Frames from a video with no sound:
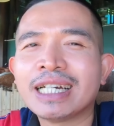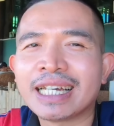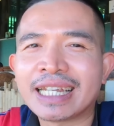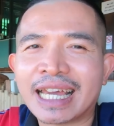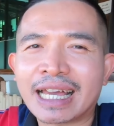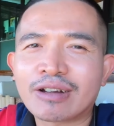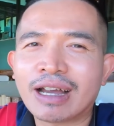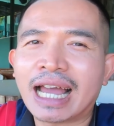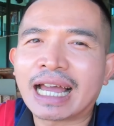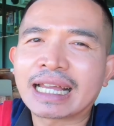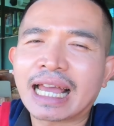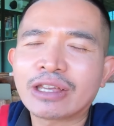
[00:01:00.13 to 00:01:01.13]
นเลยนะฮะก็
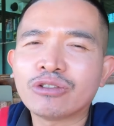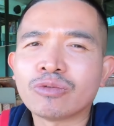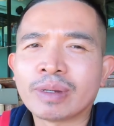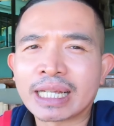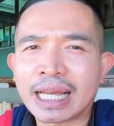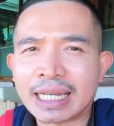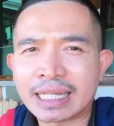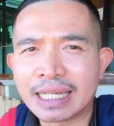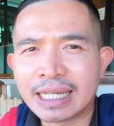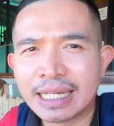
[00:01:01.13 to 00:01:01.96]
หาง่ายอยู่เหมือนกัน